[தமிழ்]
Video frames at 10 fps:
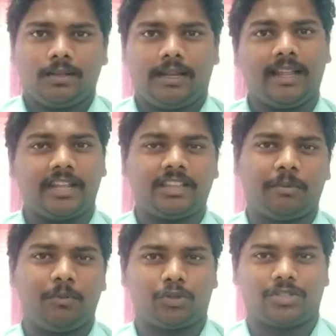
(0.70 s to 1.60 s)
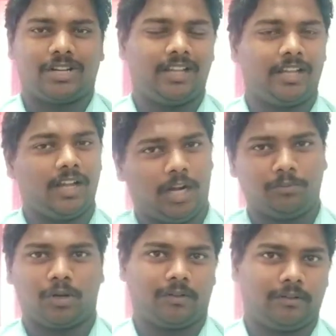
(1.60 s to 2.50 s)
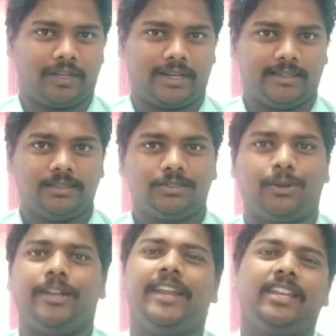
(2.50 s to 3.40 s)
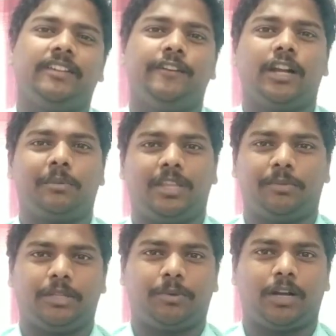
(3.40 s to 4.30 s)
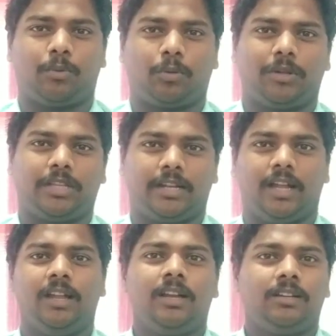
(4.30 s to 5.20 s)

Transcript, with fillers: எல்லாரையும் தமிழ் மோட்டர் சேனலுக்கு அன்போடு வரவேற்கிறேன் ஸோ இன்னைக்கு இந்த வீடியோ நம்ம எதை பத்தி பார்க்க போறோம் பாத்தீங்கன்னா